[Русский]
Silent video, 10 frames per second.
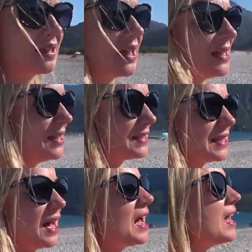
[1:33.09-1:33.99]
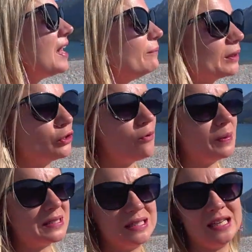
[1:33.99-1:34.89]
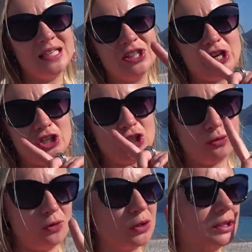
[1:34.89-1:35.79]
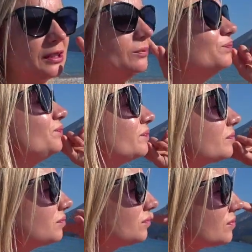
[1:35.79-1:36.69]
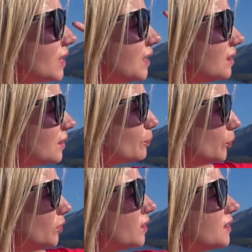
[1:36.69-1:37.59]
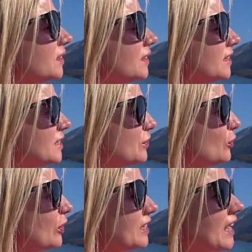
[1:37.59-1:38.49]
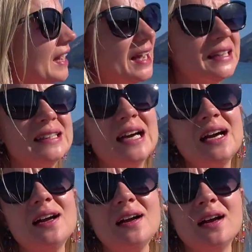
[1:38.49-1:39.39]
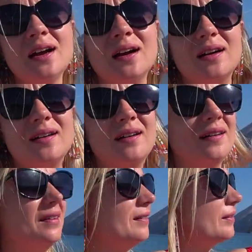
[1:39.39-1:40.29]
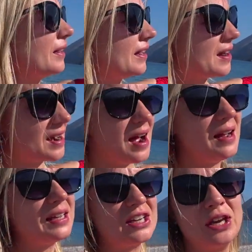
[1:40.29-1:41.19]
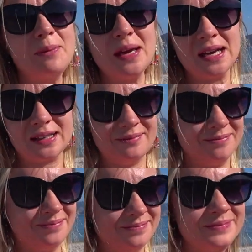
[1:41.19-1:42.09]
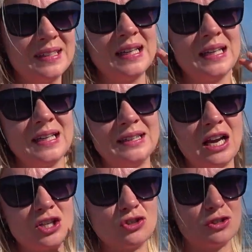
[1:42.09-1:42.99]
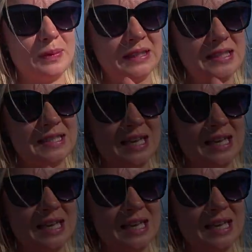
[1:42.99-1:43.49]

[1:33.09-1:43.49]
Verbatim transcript: наконец-то. Потом последний наш четвертый э, пункт на сегодня это э, гора Химеры. Так что смотрите